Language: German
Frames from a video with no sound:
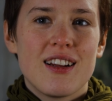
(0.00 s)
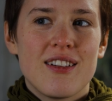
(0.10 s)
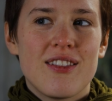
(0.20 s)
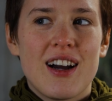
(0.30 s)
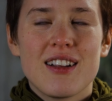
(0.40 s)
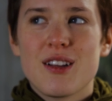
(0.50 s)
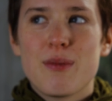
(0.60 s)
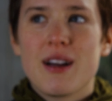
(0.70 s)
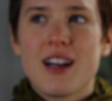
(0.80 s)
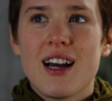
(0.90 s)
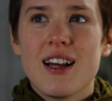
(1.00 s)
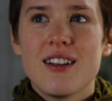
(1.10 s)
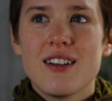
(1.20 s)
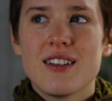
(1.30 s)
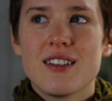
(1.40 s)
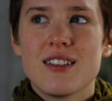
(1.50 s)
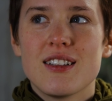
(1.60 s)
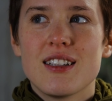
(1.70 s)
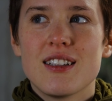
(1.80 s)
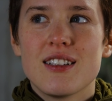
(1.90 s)
war es aber gerade
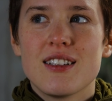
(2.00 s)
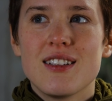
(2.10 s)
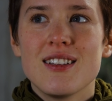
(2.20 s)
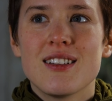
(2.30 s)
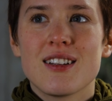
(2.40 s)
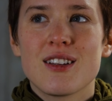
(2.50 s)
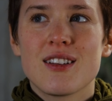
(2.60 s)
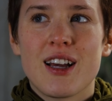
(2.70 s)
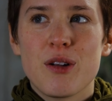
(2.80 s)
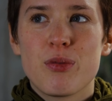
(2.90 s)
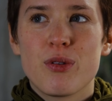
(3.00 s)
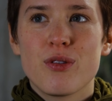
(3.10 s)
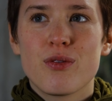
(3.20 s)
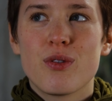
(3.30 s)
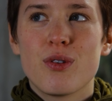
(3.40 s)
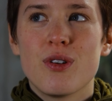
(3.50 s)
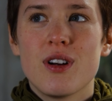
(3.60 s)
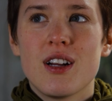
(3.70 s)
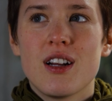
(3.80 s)
dieser Zeitpunkt, wo